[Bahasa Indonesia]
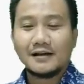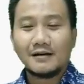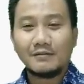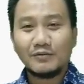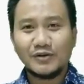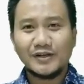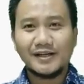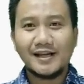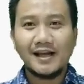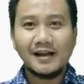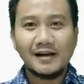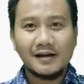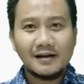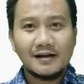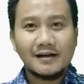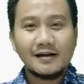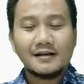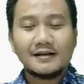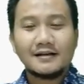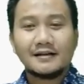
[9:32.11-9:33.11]
Kemudian
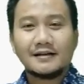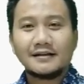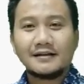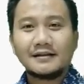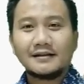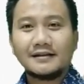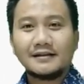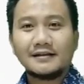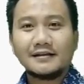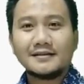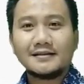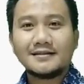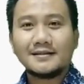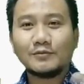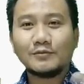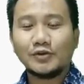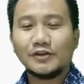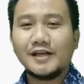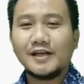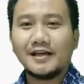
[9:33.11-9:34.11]
e,
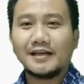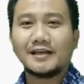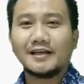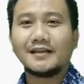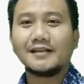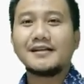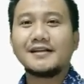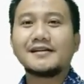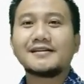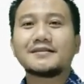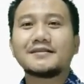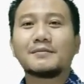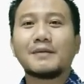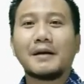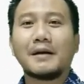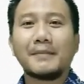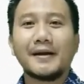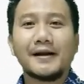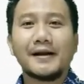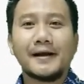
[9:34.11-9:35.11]
semutnya digitnya di
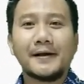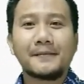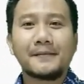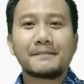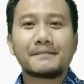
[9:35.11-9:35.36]
sebelah mana?